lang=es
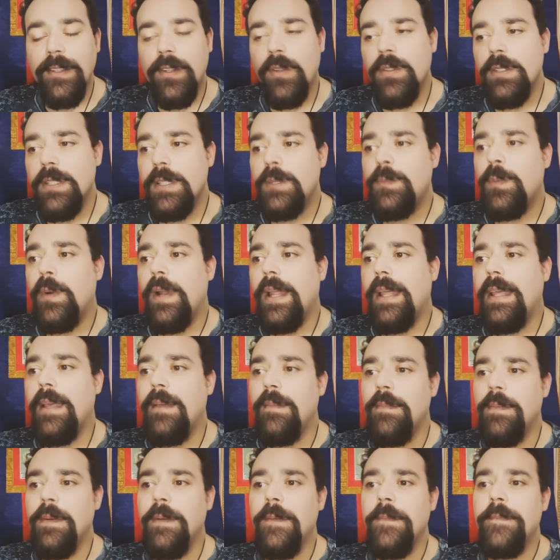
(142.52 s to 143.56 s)
Entonces, por
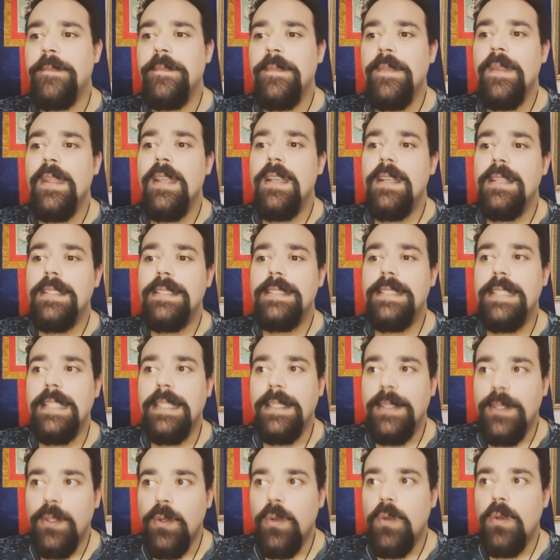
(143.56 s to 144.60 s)
ejemplo,
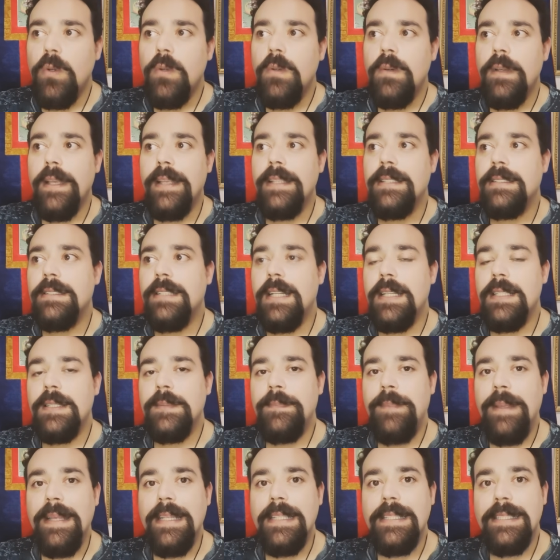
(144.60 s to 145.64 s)
si tú estás
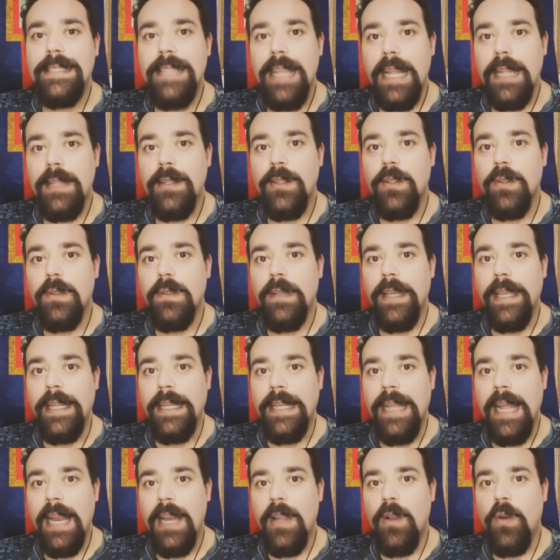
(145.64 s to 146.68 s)
pensando
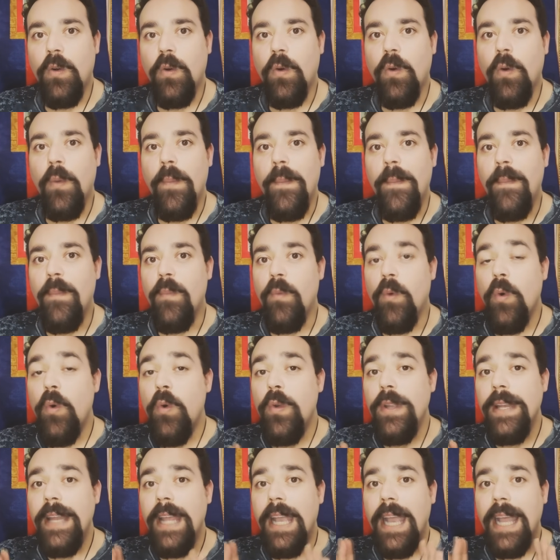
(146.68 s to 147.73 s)
en algo
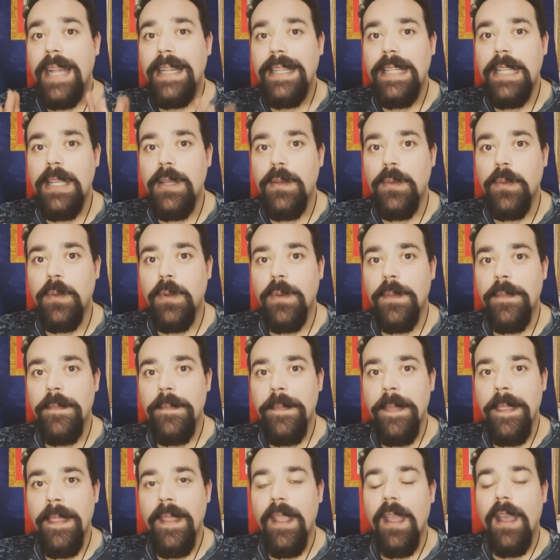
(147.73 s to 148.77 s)
muy
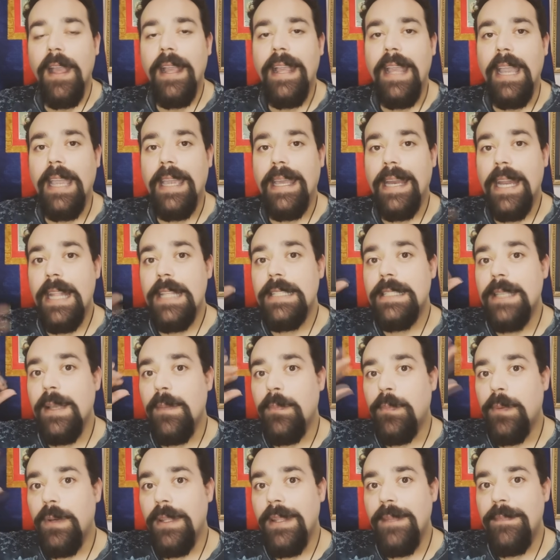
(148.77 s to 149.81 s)
negativo que crees que
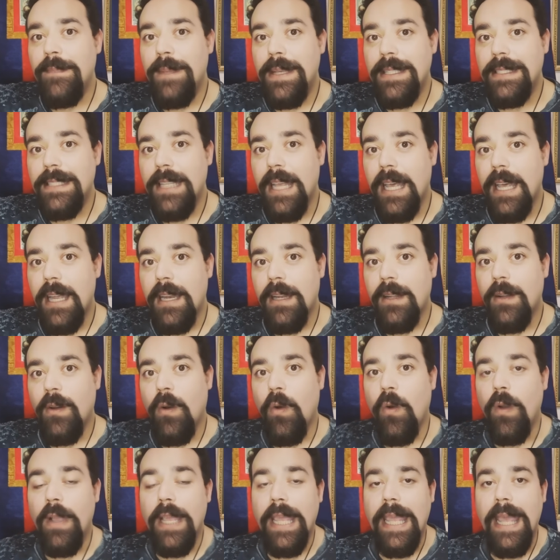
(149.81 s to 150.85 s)
puede pasar
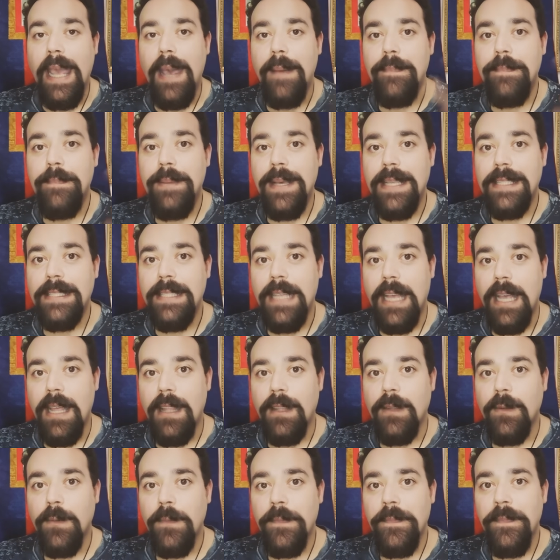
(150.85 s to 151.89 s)
o que ha
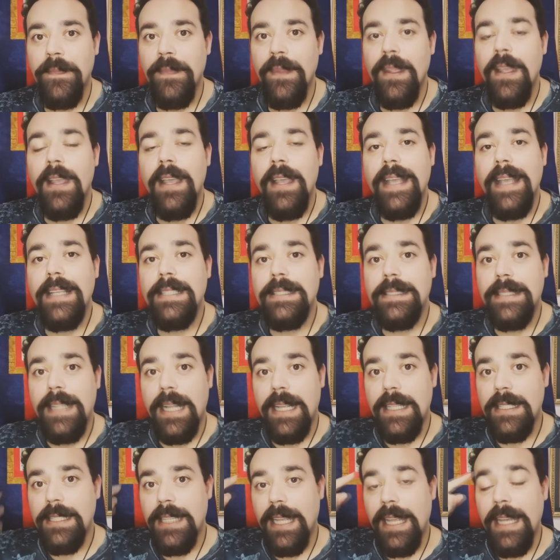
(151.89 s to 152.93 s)
pasado,
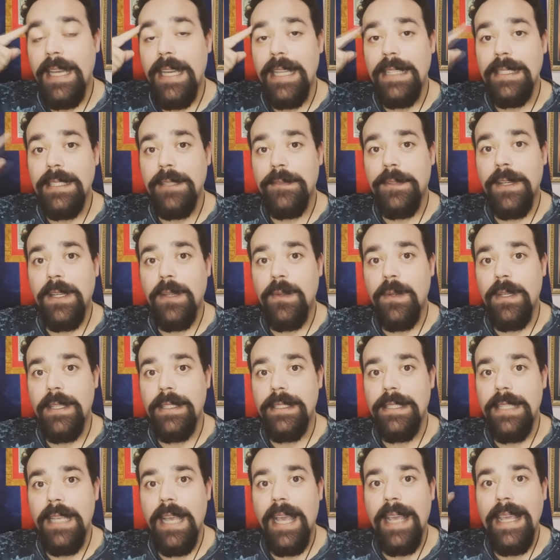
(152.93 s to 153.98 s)
estás en esa
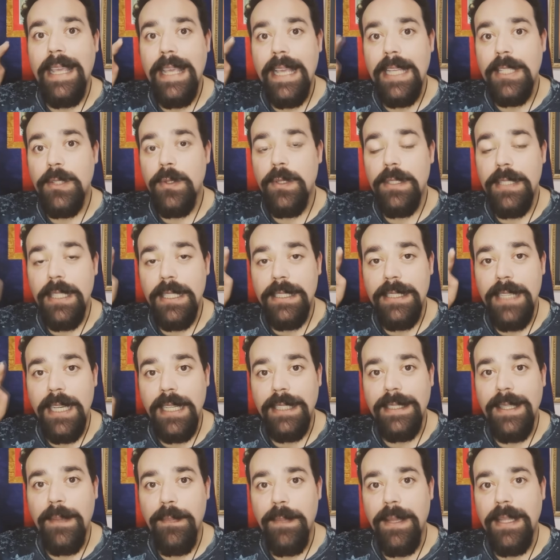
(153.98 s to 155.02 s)
frecuencia y eso es
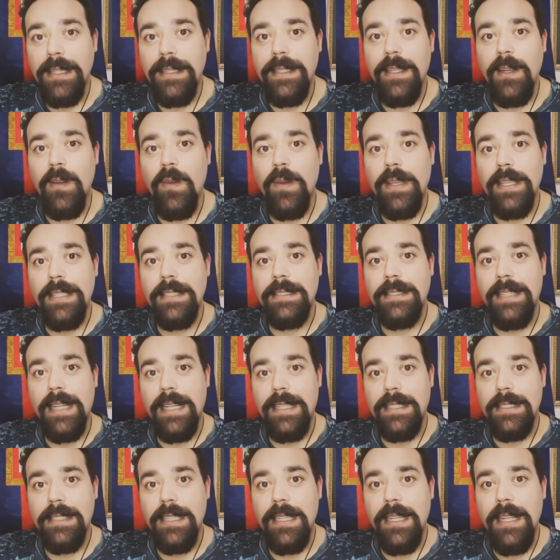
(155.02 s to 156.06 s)
exactamente lo que
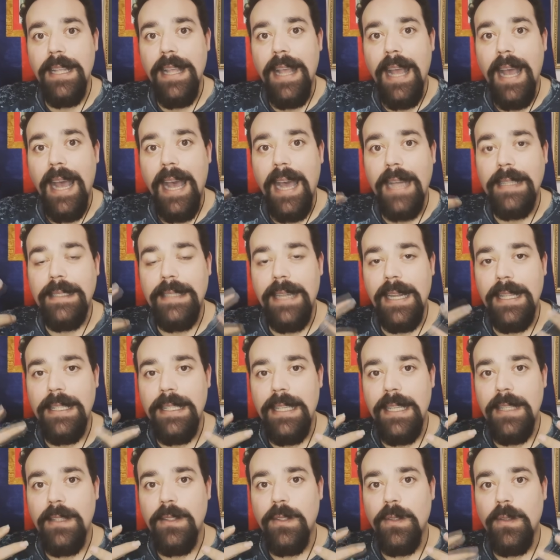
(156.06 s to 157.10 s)
estás
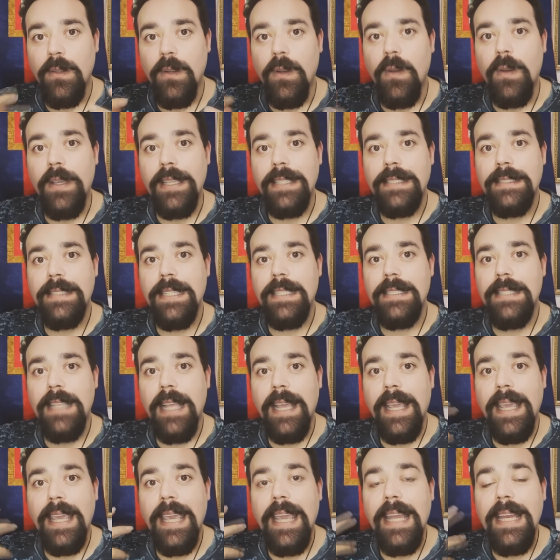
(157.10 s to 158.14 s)
atrayendo, lo que estás
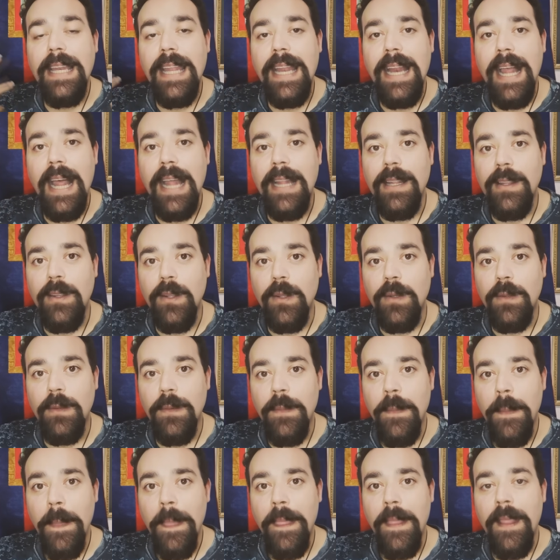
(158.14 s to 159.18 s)
generando
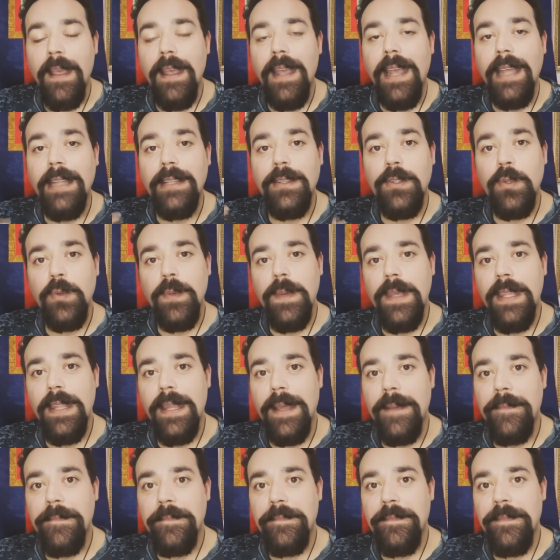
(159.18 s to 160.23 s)
en tu
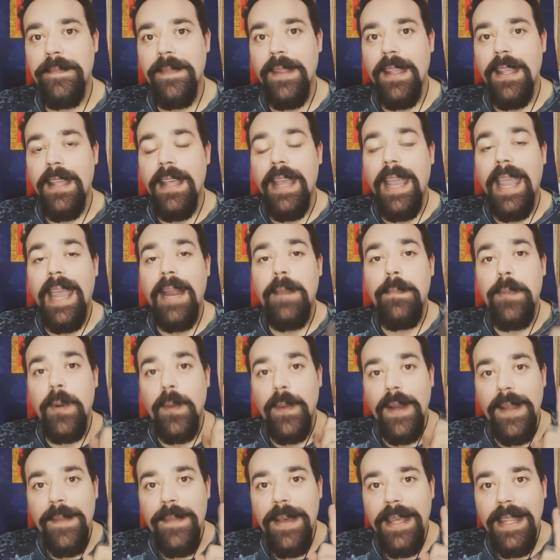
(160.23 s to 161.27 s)
vida. El
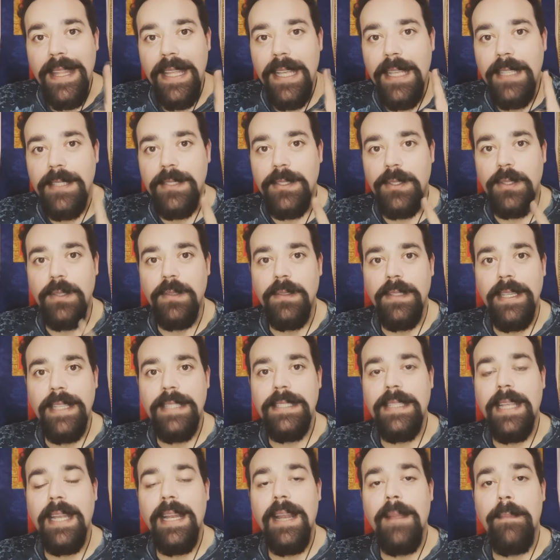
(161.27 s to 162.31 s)
problema de esto
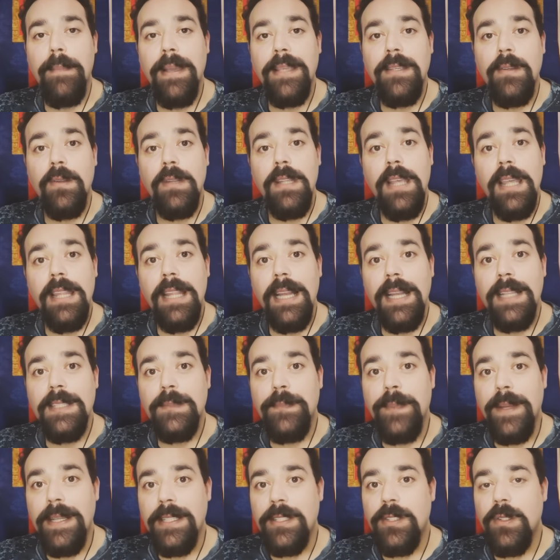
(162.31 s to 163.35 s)
es que la mayoría de
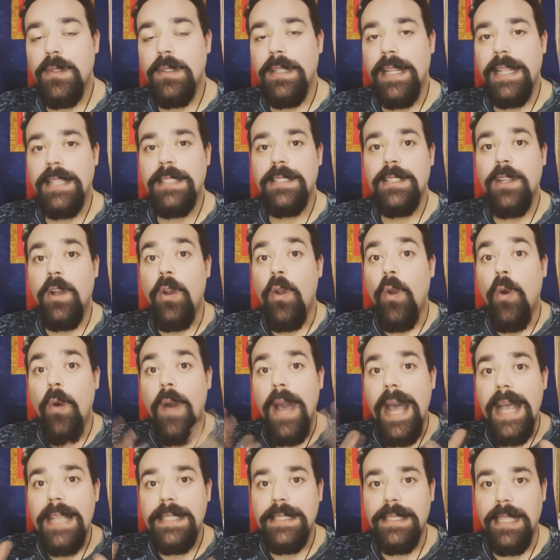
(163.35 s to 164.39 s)
las personas
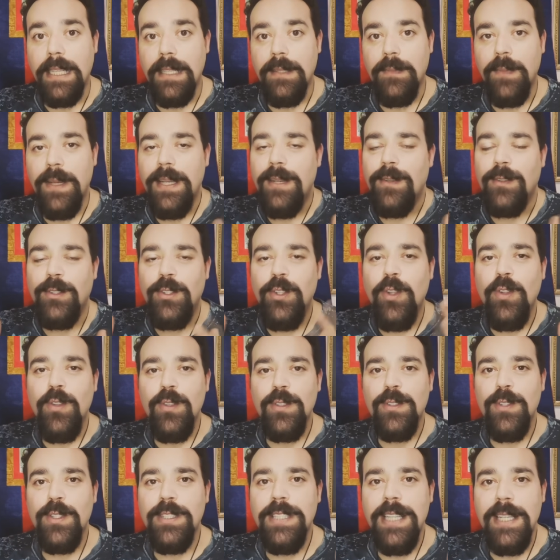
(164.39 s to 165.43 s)
lo hacen, bueno,
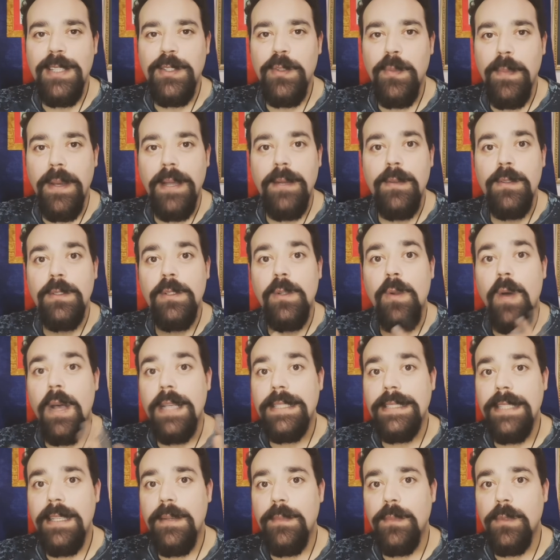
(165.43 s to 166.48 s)
todos los seres humanos lo
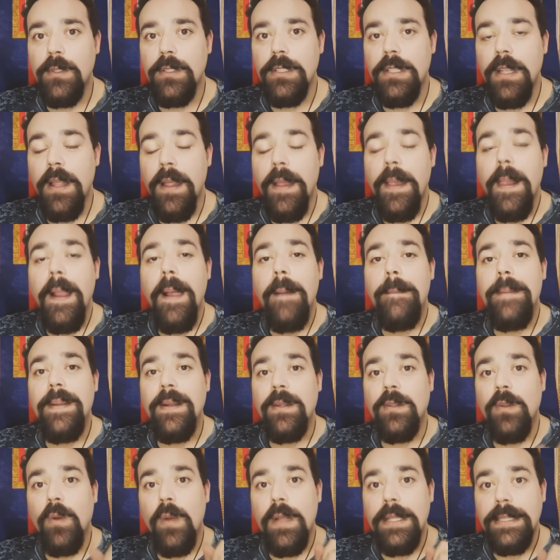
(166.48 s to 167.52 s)
hacemos,
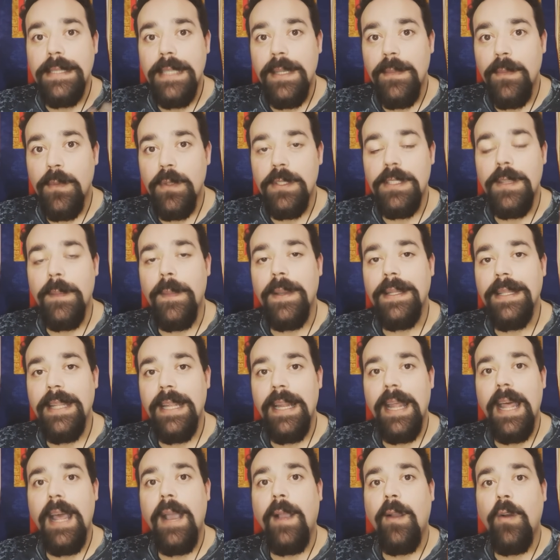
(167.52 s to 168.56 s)
pero no lo hacemos de
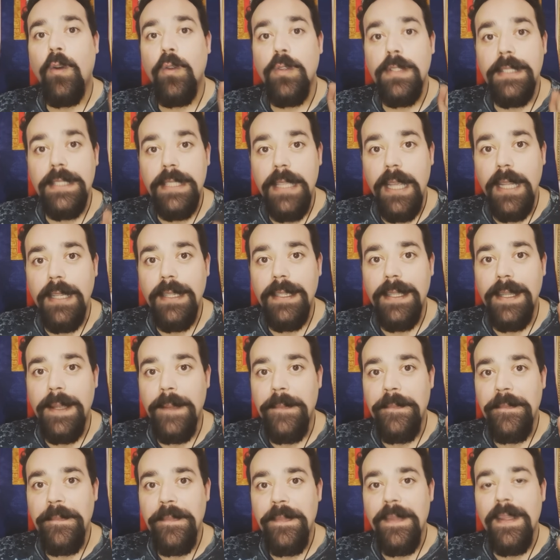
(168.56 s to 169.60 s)
manera
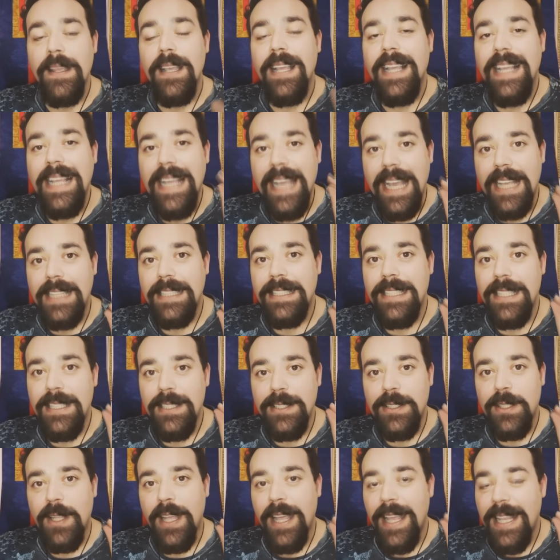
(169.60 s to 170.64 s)
consciente. Y ese
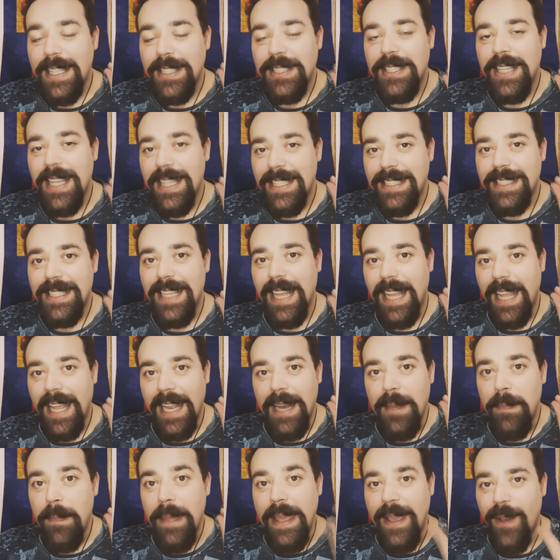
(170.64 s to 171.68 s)
es, ese es
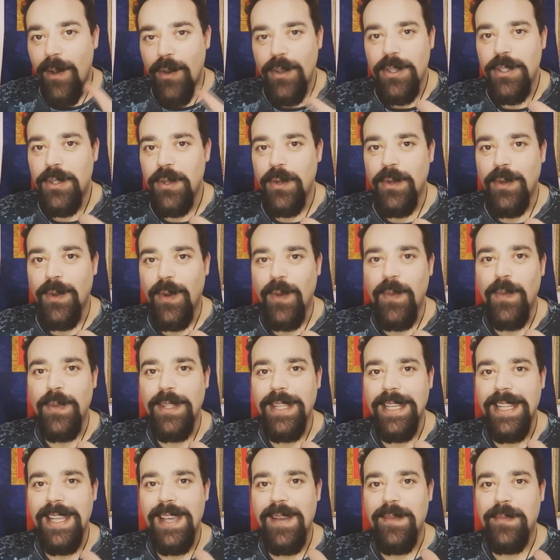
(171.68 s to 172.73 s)
el meollo, como
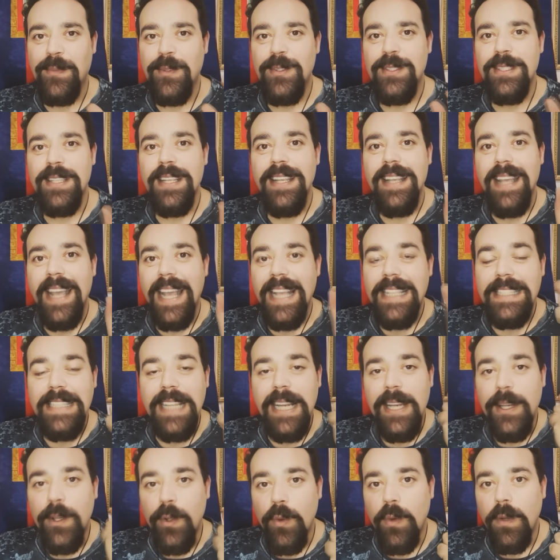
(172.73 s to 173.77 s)
diríamos, es
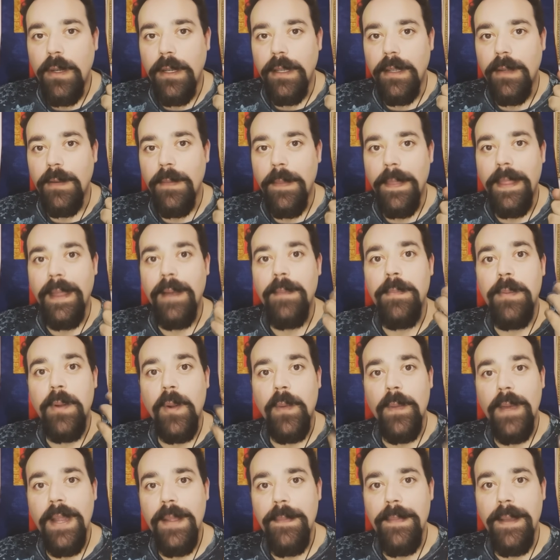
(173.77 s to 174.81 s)
el núcleo del
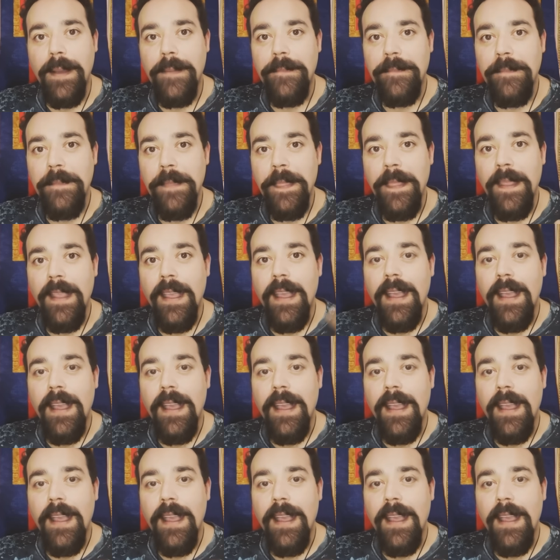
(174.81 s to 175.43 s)
problema.